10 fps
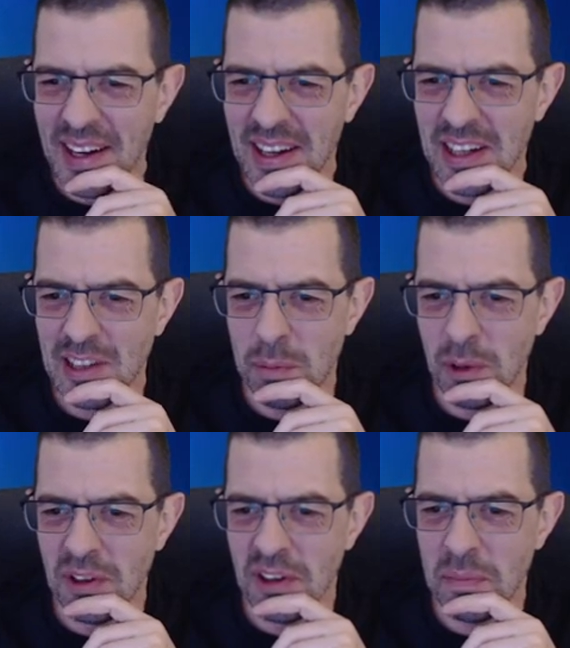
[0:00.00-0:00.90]

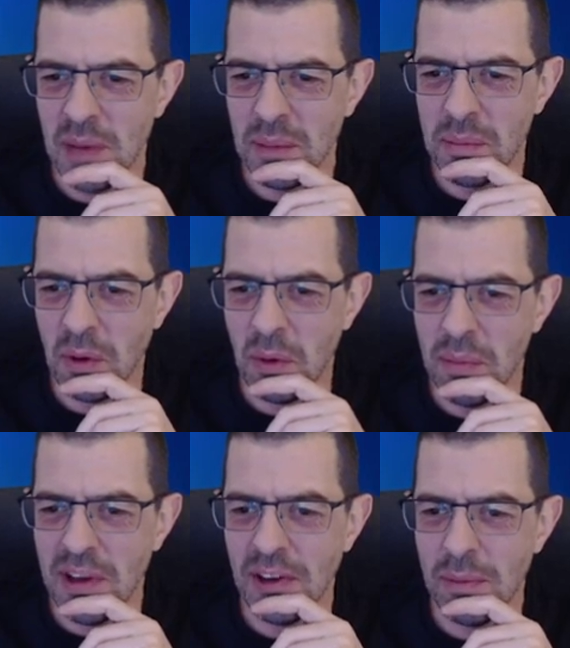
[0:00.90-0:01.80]
explosion smart bomb,
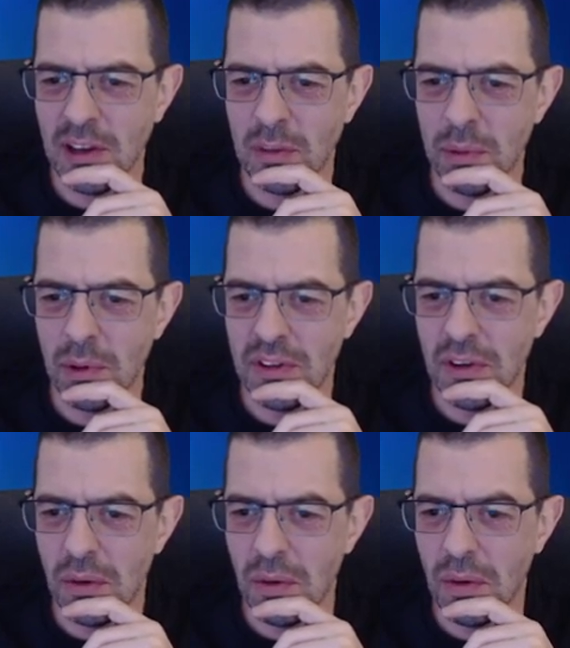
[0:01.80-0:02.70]
medium
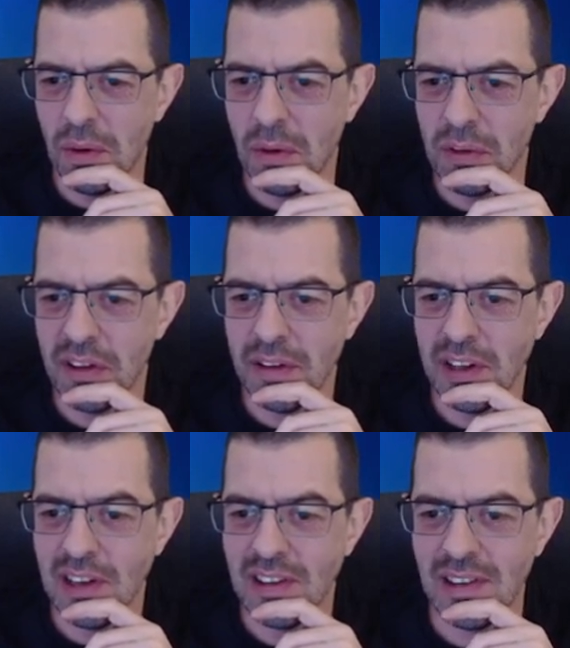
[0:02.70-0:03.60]
explosion, vous avez
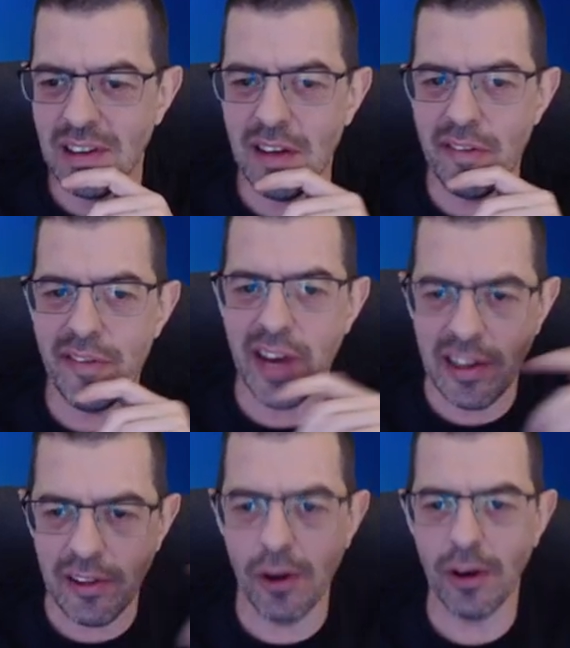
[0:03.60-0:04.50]
des, des
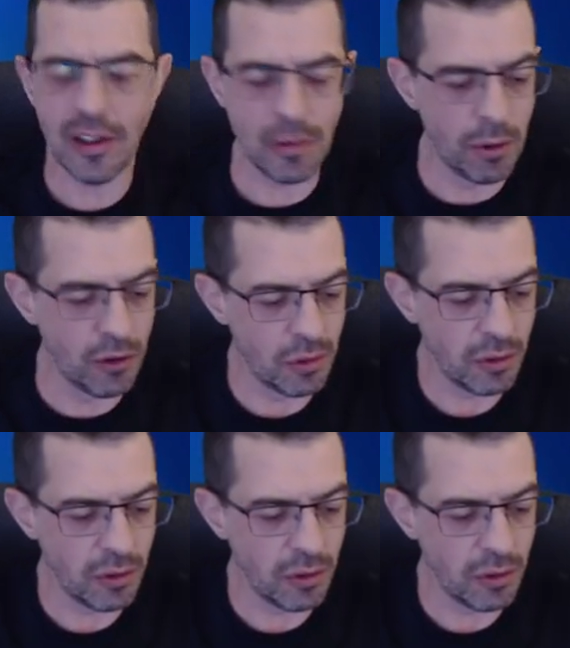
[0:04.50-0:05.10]
vectors explosion.